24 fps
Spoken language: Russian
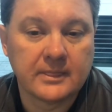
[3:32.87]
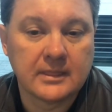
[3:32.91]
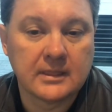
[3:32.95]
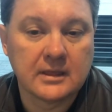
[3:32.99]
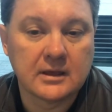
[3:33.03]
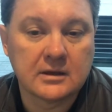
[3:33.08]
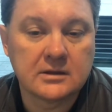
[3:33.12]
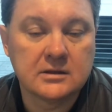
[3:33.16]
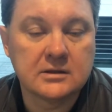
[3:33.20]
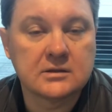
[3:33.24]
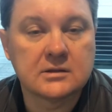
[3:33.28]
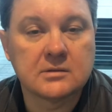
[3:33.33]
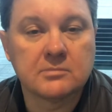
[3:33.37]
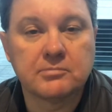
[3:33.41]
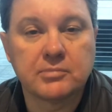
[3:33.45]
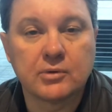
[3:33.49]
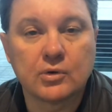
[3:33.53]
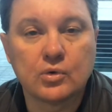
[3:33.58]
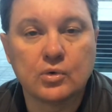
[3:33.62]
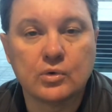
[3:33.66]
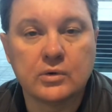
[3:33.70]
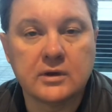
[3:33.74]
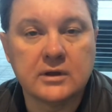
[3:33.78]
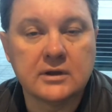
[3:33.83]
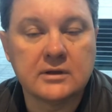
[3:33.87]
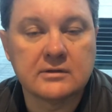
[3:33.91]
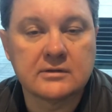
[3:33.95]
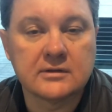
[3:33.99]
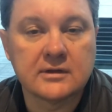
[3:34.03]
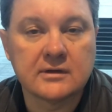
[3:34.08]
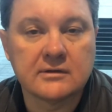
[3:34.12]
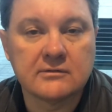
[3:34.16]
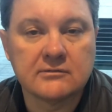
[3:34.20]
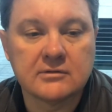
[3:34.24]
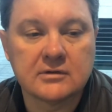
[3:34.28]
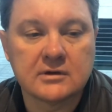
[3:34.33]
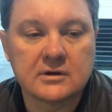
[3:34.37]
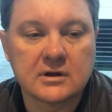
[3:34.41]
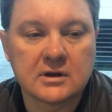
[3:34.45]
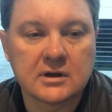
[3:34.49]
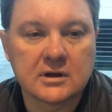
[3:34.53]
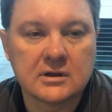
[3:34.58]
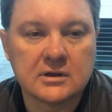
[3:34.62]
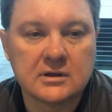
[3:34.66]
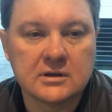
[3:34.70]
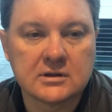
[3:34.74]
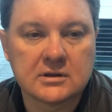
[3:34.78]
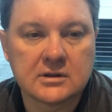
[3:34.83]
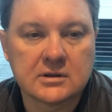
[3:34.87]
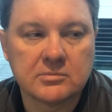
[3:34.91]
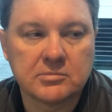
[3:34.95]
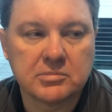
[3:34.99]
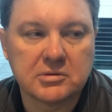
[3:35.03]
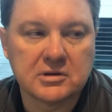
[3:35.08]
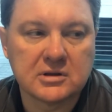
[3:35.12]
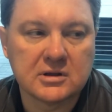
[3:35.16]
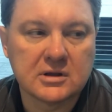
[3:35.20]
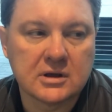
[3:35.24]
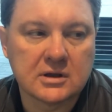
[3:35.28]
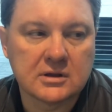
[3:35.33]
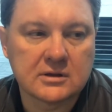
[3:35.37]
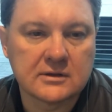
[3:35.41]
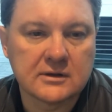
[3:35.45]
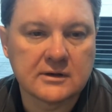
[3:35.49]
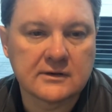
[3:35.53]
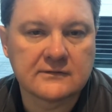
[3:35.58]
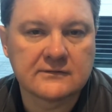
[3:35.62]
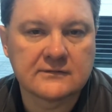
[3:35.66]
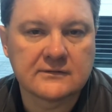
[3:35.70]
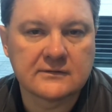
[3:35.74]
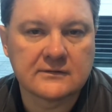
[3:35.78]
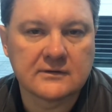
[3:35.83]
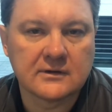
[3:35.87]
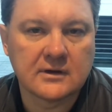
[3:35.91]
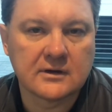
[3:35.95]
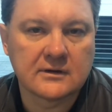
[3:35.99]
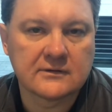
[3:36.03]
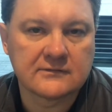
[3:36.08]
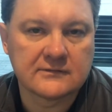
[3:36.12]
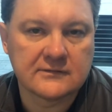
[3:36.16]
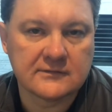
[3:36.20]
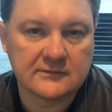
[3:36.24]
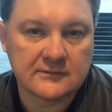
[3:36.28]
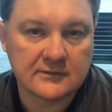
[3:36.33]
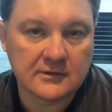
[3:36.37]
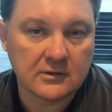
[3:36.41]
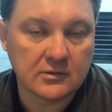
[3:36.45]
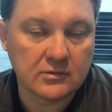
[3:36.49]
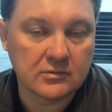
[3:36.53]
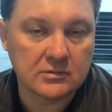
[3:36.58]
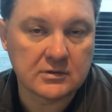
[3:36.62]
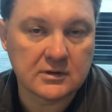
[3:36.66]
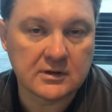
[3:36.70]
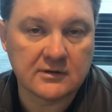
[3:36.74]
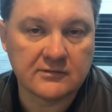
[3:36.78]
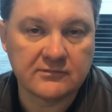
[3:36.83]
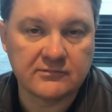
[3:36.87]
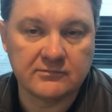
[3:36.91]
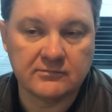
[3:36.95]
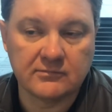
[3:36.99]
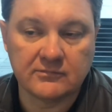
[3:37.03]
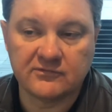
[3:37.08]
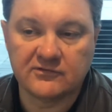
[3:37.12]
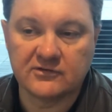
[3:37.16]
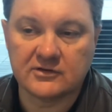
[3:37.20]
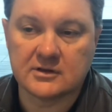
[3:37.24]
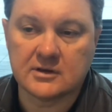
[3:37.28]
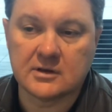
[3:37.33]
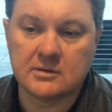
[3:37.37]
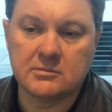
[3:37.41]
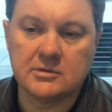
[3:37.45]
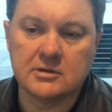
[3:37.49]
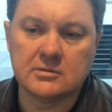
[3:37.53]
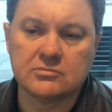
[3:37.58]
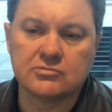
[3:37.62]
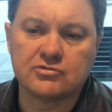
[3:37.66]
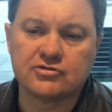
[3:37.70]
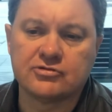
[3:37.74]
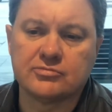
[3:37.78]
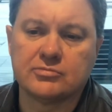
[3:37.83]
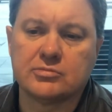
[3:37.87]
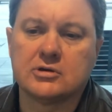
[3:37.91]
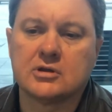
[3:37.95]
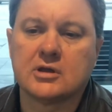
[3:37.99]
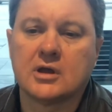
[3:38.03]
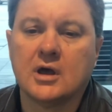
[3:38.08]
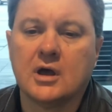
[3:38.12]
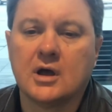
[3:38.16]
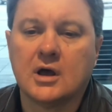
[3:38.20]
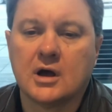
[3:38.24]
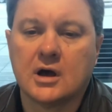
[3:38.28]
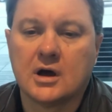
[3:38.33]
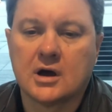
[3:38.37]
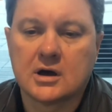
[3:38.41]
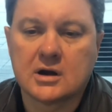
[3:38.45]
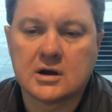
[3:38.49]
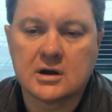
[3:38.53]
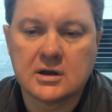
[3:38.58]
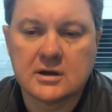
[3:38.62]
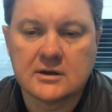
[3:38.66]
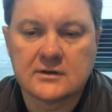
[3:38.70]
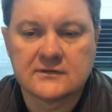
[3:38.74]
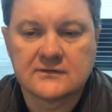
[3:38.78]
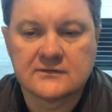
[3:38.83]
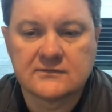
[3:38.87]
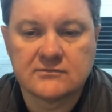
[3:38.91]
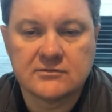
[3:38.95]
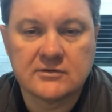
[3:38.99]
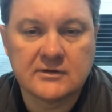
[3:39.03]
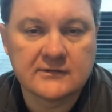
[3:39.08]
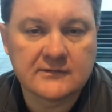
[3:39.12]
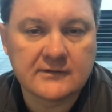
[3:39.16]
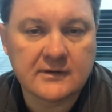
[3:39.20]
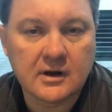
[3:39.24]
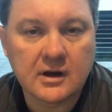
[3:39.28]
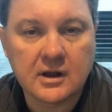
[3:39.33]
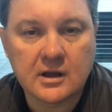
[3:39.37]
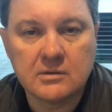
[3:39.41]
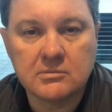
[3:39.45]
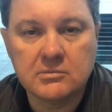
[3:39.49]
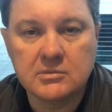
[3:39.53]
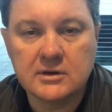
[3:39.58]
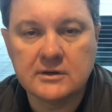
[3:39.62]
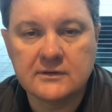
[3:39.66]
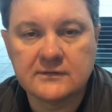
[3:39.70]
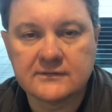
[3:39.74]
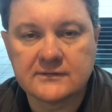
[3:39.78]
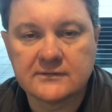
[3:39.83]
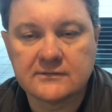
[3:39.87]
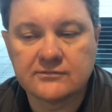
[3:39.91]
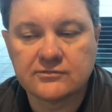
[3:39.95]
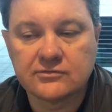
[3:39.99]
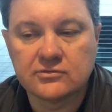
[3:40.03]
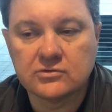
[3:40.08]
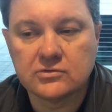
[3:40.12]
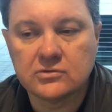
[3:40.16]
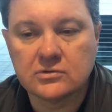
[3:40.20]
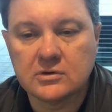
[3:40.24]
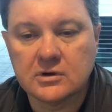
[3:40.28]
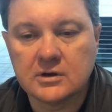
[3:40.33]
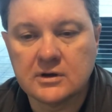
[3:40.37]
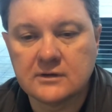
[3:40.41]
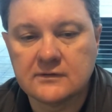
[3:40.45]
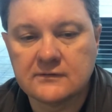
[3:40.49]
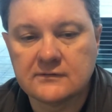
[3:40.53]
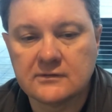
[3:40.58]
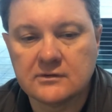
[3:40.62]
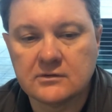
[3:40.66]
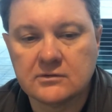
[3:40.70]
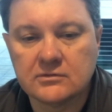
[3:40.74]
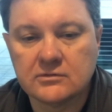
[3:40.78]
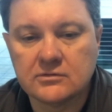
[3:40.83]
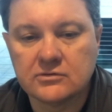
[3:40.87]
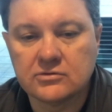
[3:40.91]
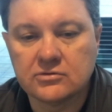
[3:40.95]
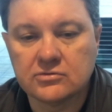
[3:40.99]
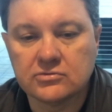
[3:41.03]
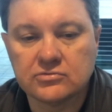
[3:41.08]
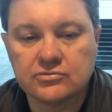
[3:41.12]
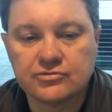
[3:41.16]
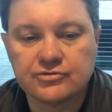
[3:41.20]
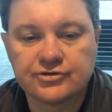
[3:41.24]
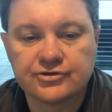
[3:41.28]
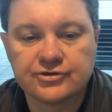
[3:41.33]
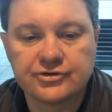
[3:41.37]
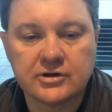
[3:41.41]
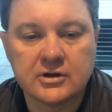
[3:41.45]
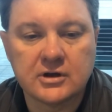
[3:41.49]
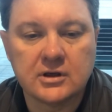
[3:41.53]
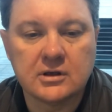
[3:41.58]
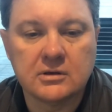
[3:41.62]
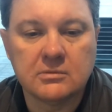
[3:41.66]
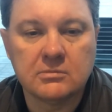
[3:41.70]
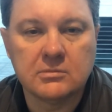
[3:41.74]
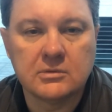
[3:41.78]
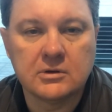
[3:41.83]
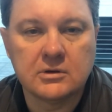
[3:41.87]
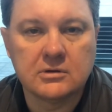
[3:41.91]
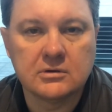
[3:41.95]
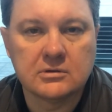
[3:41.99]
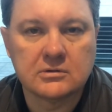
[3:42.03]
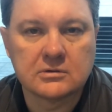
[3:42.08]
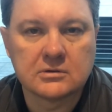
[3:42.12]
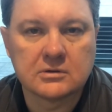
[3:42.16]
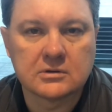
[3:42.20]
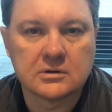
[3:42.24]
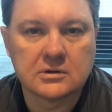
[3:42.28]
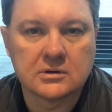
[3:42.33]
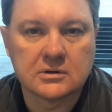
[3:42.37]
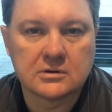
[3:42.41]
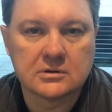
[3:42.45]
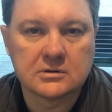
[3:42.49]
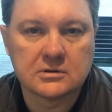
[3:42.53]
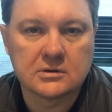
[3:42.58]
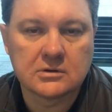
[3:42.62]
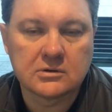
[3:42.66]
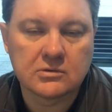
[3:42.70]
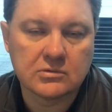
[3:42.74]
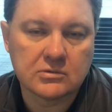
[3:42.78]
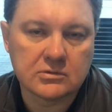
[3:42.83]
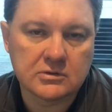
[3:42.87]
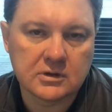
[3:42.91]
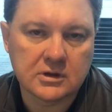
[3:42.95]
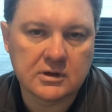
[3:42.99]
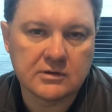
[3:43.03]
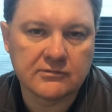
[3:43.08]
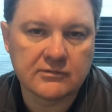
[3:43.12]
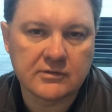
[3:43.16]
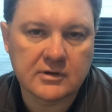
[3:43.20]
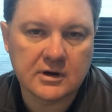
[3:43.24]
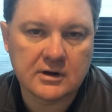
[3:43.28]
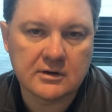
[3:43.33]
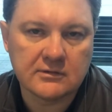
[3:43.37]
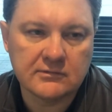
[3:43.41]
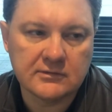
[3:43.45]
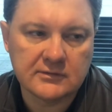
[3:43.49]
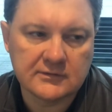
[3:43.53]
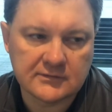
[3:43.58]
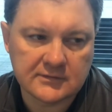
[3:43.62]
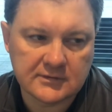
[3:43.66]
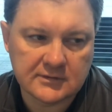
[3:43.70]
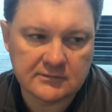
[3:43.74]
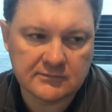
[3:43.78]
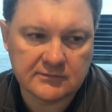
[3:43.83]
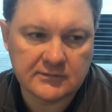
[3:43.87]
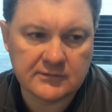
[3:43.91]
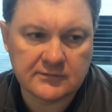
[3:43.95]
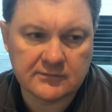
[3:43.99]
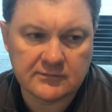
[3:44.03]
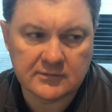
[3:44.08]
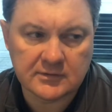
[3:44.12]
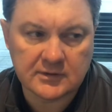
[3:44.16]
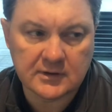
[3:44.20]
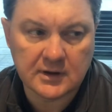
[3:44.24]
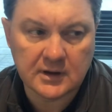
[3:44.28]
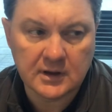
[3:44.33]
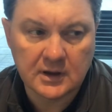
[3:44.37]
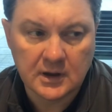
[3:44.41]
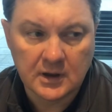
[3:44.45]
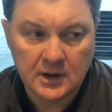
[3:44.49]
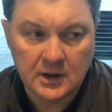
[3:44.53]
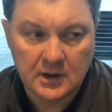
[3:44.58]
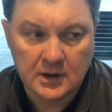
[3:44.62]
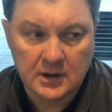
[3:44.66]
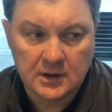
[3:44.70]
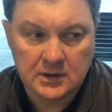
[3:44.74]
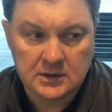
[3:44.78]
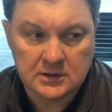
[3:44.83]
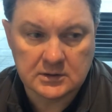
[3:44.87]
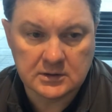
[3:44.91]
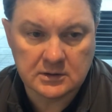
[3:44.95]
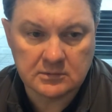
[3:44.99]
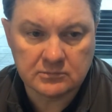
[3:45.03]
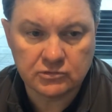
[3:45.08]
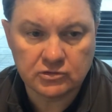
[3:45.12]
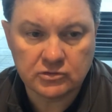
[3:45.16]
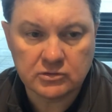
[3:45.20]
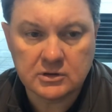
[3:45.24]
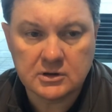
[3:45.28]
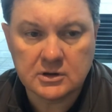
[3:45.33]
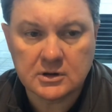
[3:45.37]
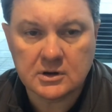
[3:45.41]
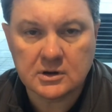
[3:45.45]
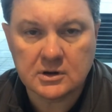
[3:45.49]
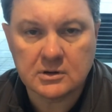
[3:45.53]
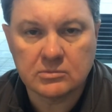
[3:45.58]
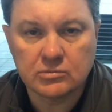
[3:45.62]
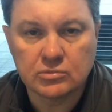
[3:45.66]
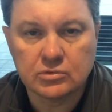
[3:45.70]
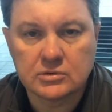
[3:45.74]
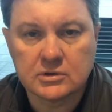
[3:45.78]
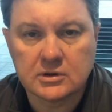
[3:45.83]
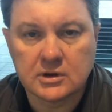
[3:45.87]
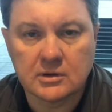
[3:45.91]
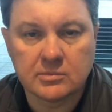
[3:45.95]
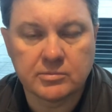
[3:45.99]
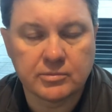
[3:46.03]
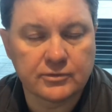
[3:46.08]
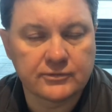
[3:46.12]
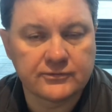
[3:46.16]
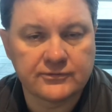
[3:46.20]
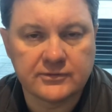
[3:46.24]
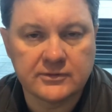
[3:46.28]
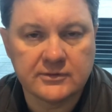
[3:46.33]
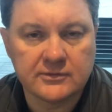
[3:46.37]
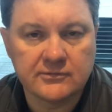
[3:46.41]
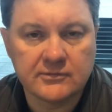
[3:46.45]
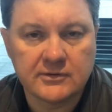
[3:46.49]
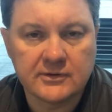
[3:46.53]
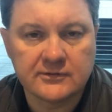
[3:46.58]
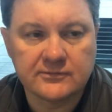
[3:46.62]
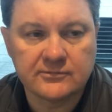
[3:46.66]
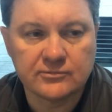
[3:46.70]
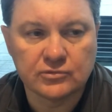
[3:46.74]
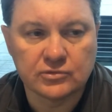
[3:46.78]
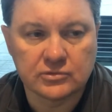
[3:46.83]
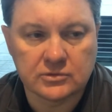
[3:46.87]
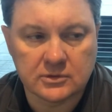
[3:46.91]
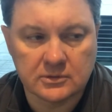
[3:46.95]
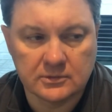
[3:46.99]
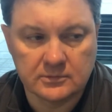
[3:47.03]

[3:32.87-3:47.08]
где-то покурить, наверное, где-то принять экс, экстази, какой-то витамин, может быть, раз в несколько месяцев, но эти люди уже имеют а, наркотики в крови, соответственно, на многие работы их просто не возьмут,